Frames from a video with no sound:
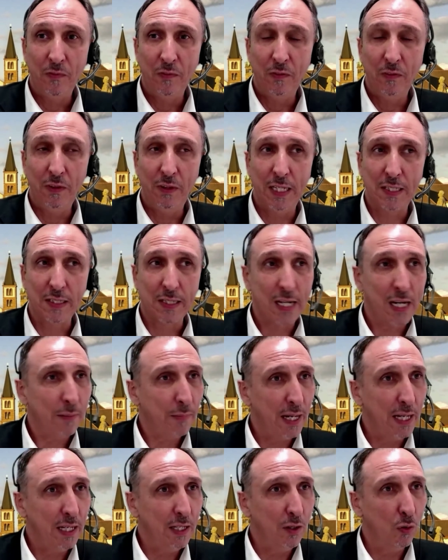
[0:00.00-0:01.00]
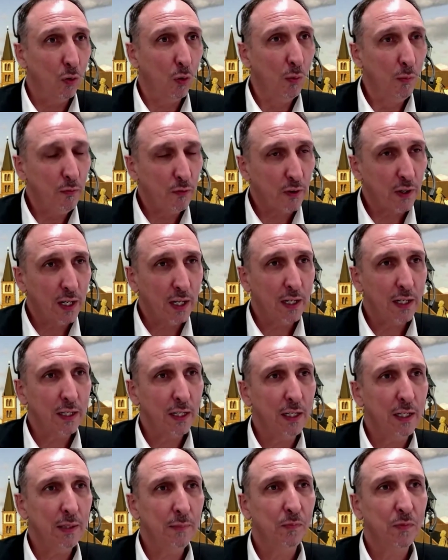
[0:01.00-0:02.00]
Es gab eine Umfrage
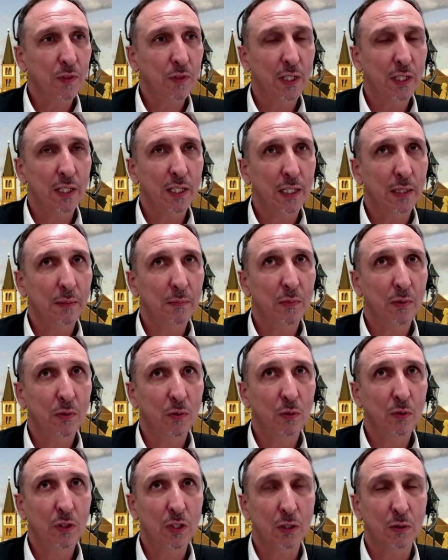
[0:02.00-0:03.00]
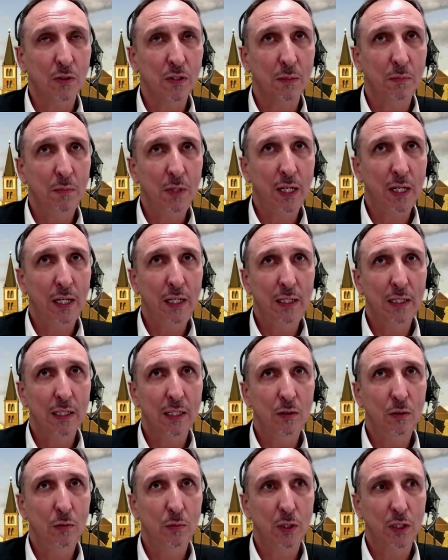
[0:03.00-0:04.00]
ähm, unter unseren Mitgliedern,
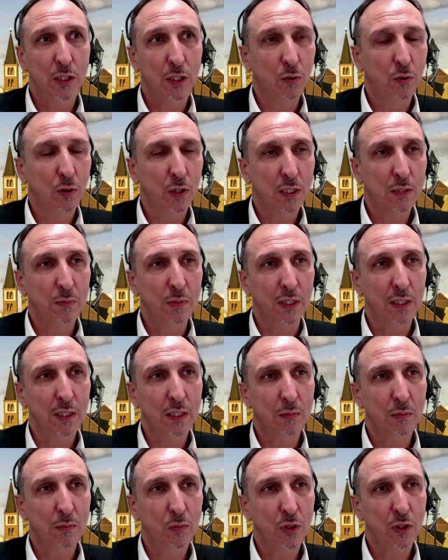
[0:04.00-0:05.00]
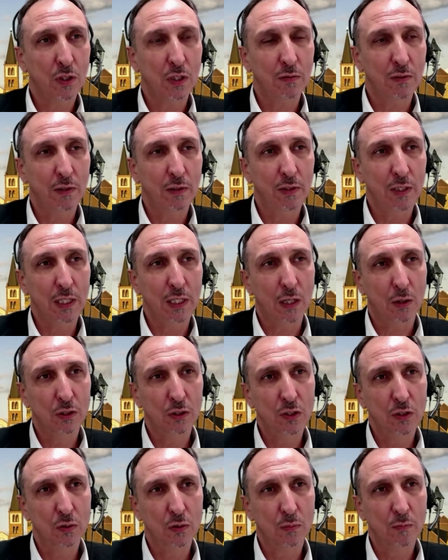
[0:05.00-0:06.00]
über die ich kurz berichten möchte, weil wir die auch diese
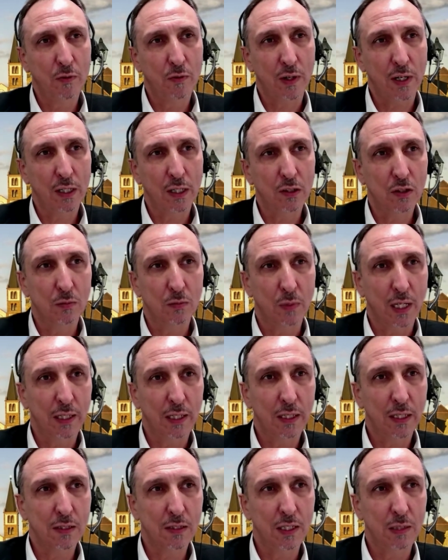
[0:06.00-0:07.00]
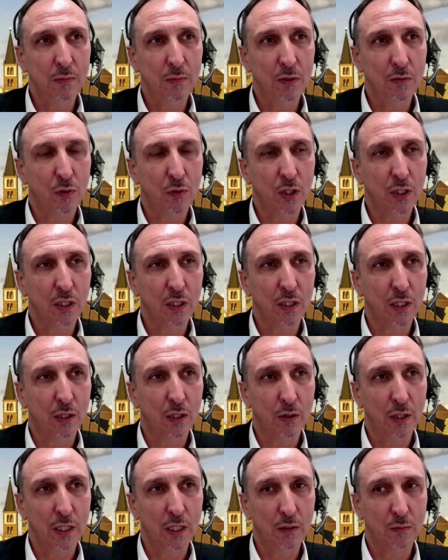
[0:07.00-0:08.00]
Umfrage zum Anlass nehmen wollten, auch
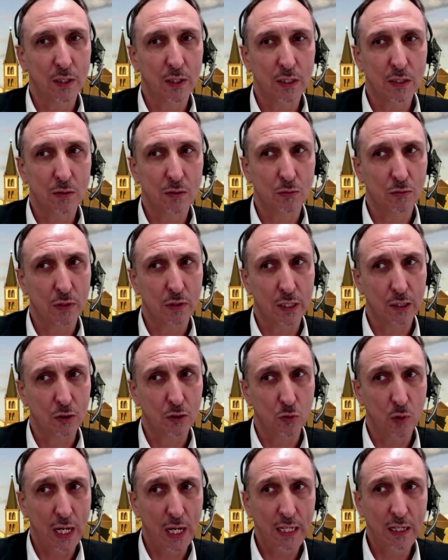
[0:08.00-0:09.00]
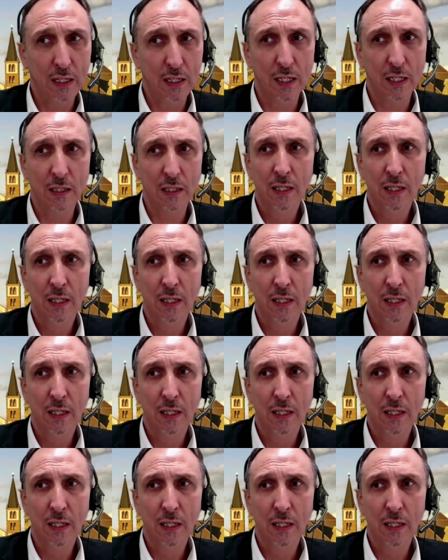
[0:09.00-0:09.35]
etwas sozusagen zu ändern.